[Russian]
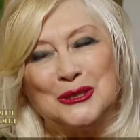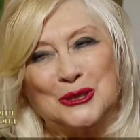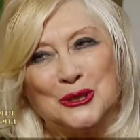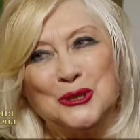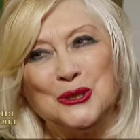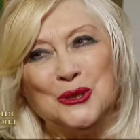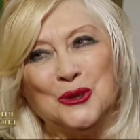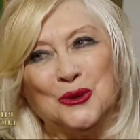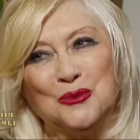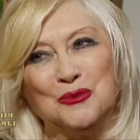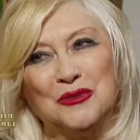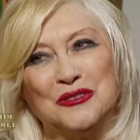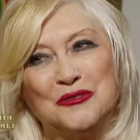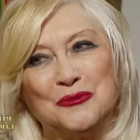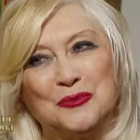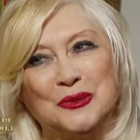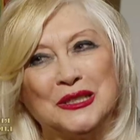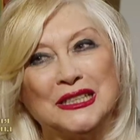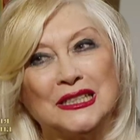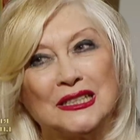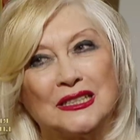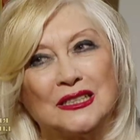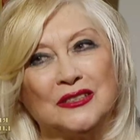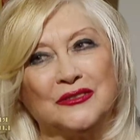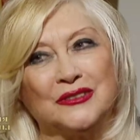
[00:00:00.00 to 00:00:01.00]
днем в
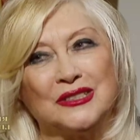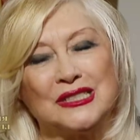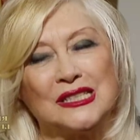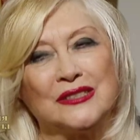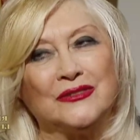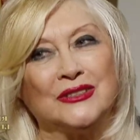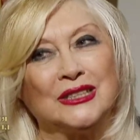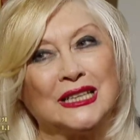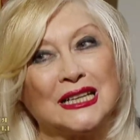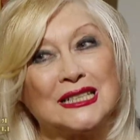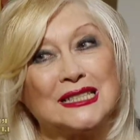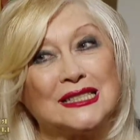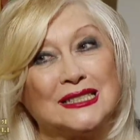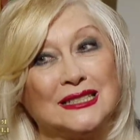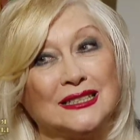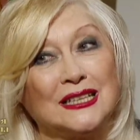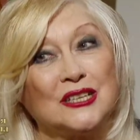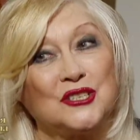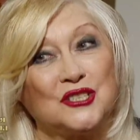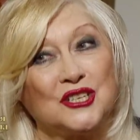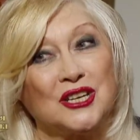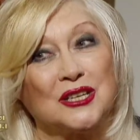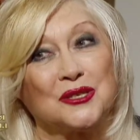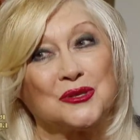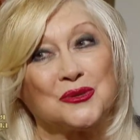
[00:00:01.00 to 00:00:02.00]
перерыве с 12 до
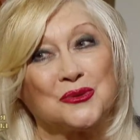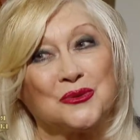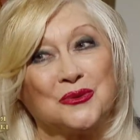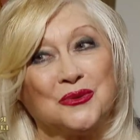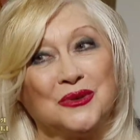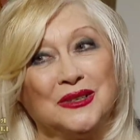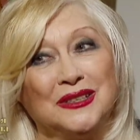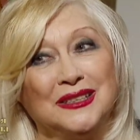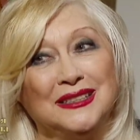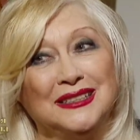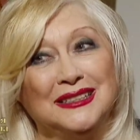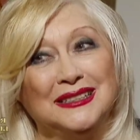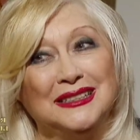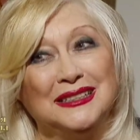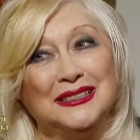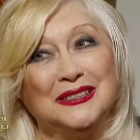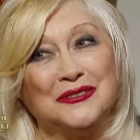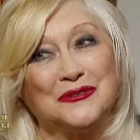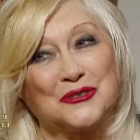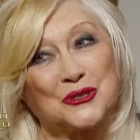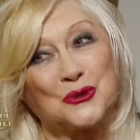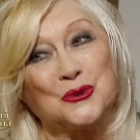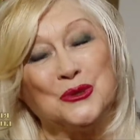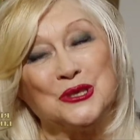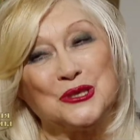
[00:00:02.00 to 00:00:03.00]
часу
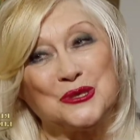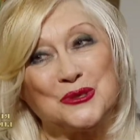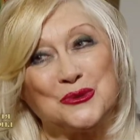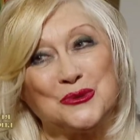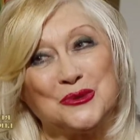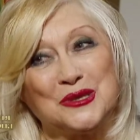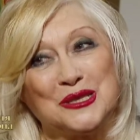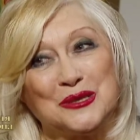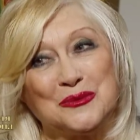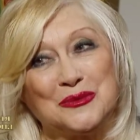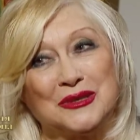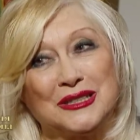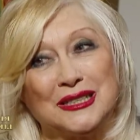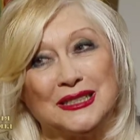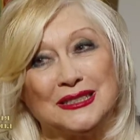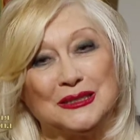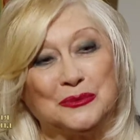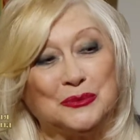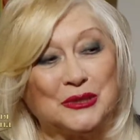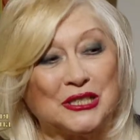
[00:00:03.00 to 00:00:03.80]
в школе студии МХАТ.